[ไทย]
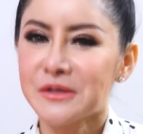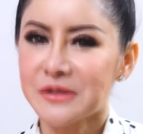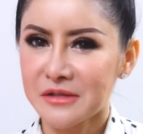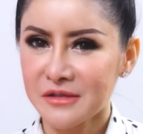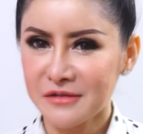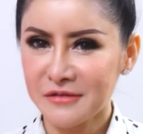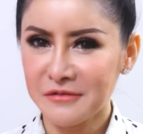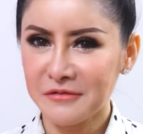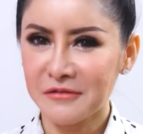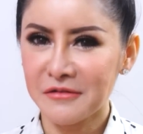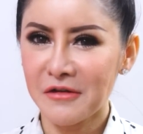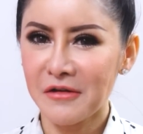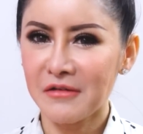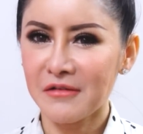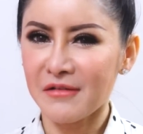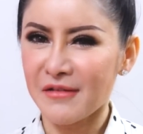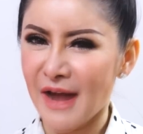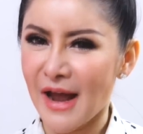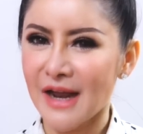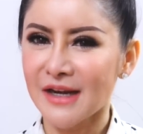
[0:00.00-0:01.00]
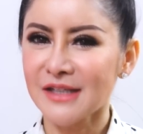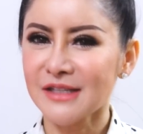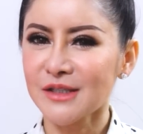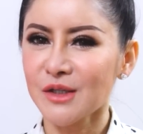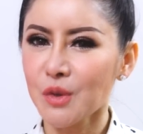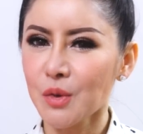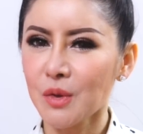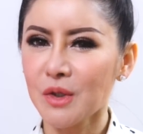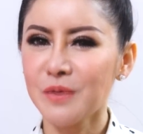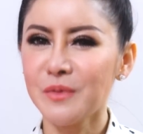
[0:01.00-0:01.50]
เธอ ก็กล้าที่จะ
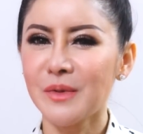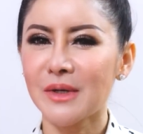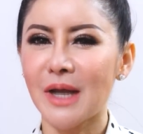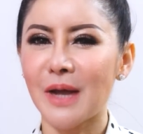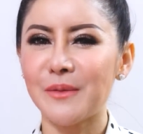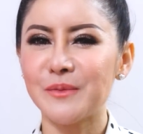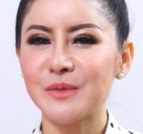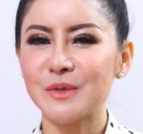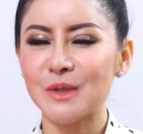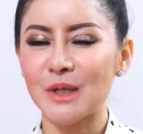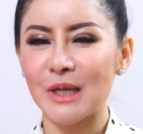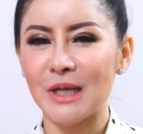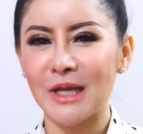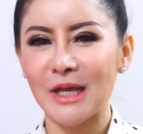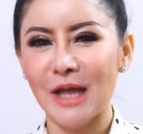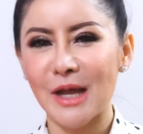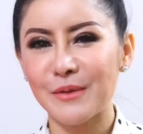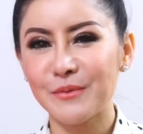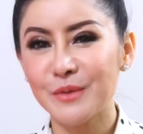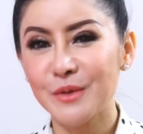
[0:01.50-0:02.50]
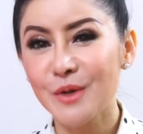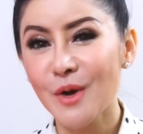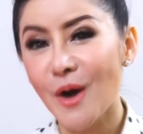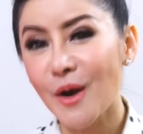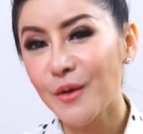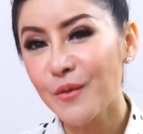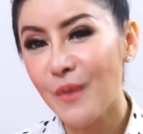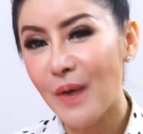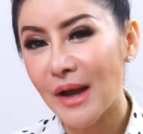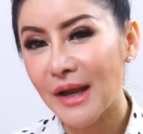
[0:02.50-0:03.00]
ลุกขึ้นมาทำศัลยกรรมย้อ
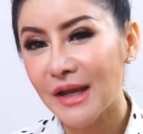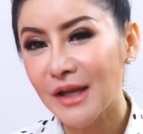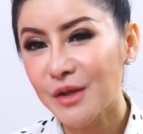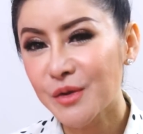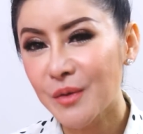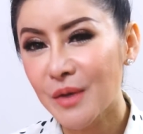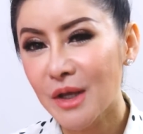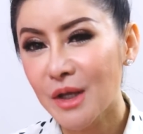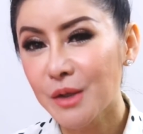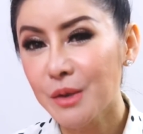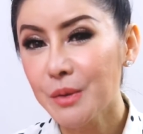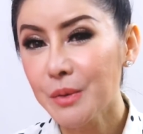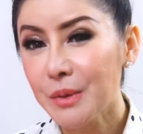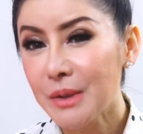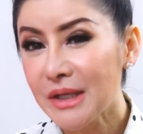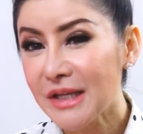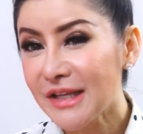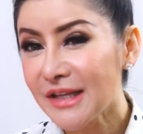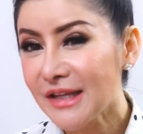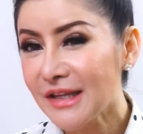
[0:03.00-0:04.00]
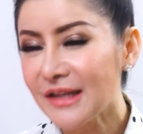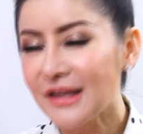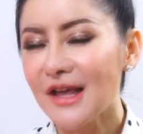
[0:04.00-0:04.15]
นวัยให้ตัวเองดูดี